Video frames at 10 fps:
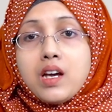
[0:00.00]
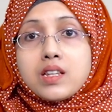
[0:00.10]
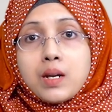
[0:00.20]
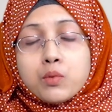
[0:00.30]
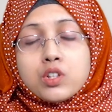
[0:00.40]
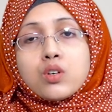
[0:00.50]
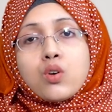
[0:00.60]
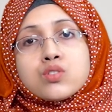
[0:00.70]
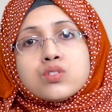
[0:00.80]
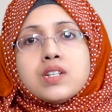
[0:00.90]
তার মধ্যে
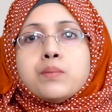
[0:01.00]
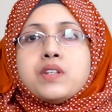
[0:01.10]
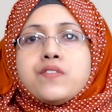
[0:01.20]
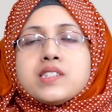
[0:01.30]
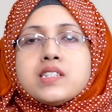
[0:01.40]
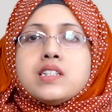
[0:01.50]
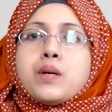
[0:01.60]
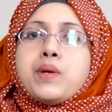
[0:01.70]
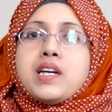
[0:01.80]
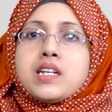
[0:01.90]
ক্লস্টোডিয়াম ডিফিসিলি
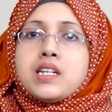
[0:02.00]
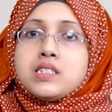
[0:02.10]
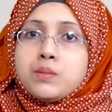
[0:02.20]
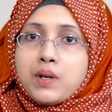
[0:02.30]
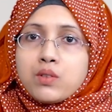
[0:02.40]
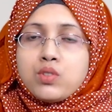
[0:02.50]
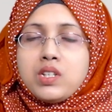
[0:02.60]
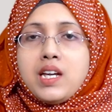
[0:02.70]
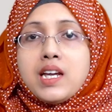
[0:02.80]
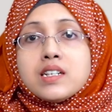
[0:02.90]
নামে একটি জীবাণু দিয়ে